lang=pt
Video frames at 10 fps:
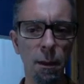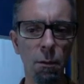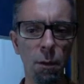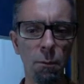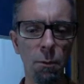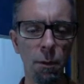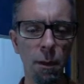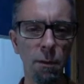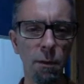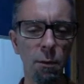que é um livro que
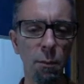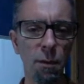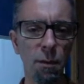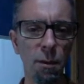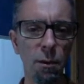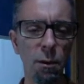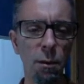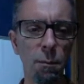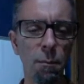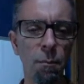tem sido
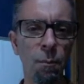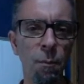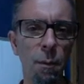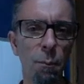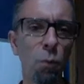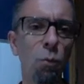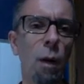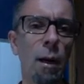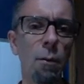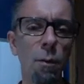bastante
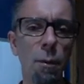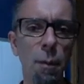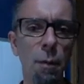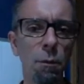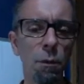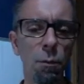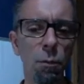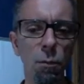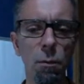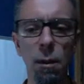procurado também, um
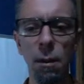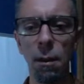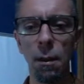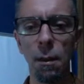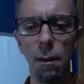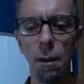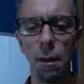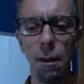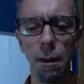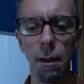estudo
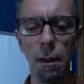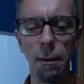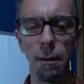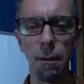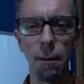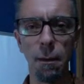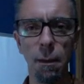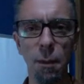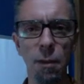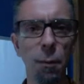da, da
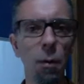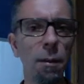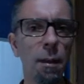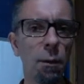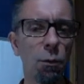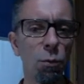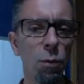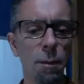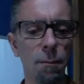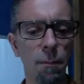principal
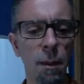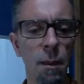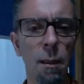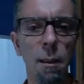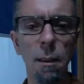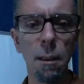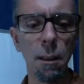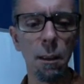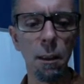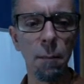literatura
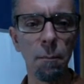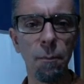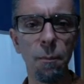que